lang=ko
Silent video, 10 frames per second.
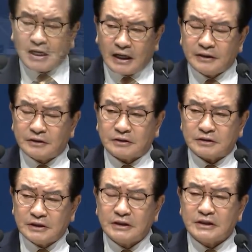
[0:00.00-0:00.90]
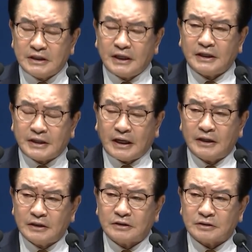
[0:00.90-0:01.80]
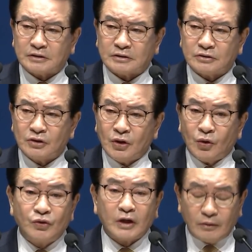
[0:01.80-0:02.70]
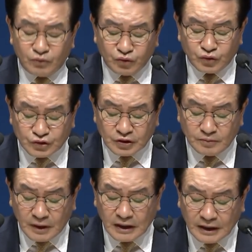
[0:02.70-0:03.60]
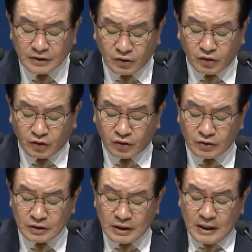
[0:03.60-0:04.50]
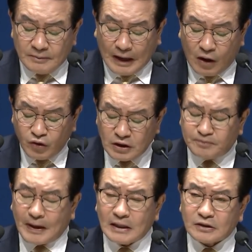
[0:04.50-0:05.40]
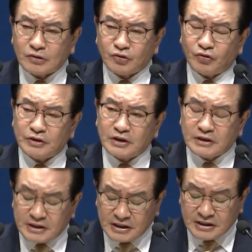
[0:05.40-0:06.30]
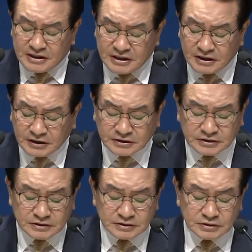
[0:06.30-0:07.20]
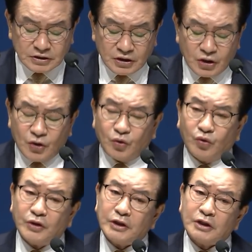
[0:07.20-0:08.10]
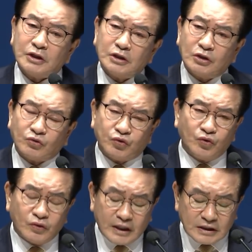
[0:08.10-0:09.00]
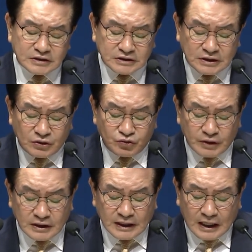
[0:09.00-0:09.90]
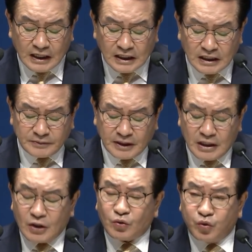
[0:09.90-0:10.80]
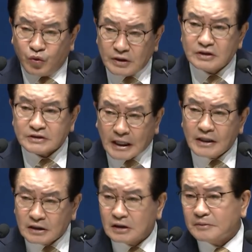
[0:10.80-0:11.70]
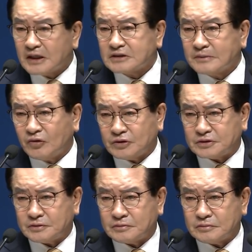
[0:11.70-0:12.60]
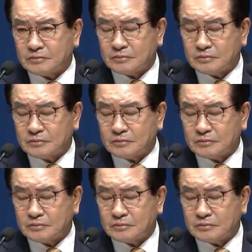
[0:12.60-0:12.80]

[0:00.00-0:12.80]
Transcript: 대하여 이 일에 대하여 우리가 무슨 말하리요 바울이 밝히고 있는 이 일은 우리를 구원하시기 위한 하나님의 구원 사역을 말씀하고 있습니다.